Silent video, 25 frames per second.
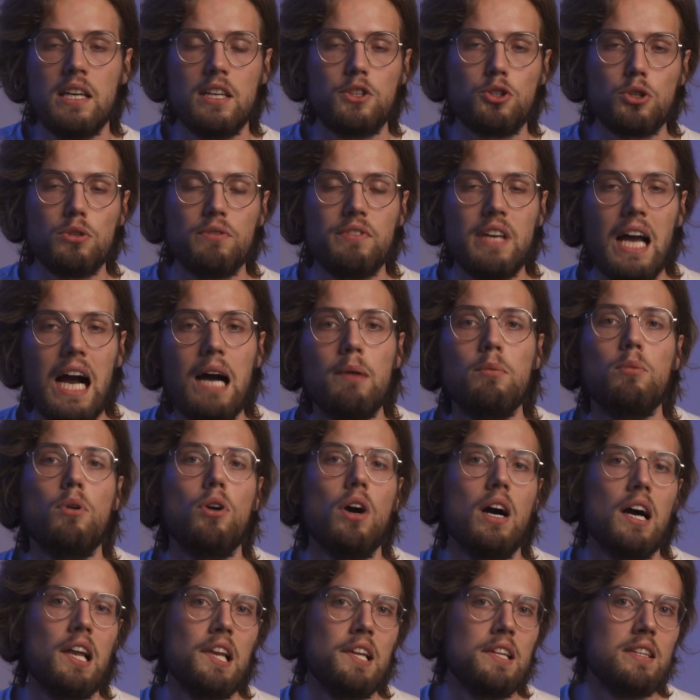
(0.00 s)
che
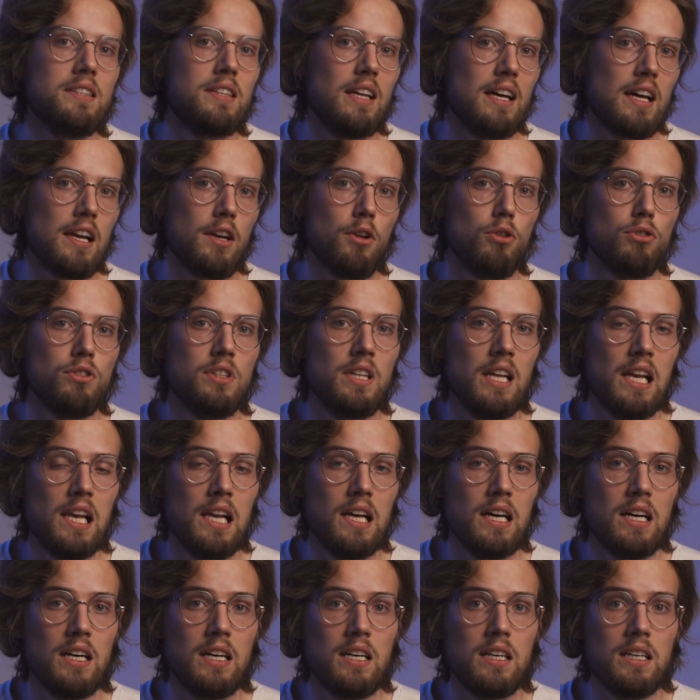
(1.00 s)
troviamo all'interno
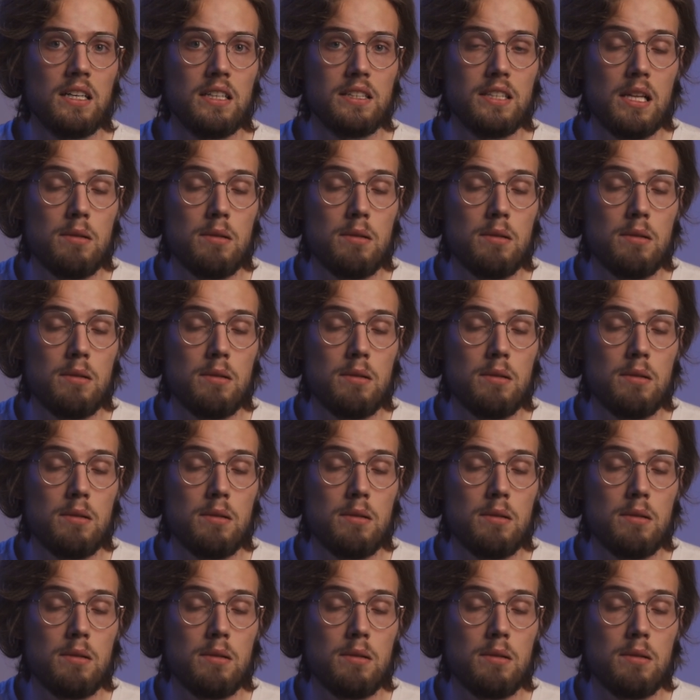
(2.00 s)
del,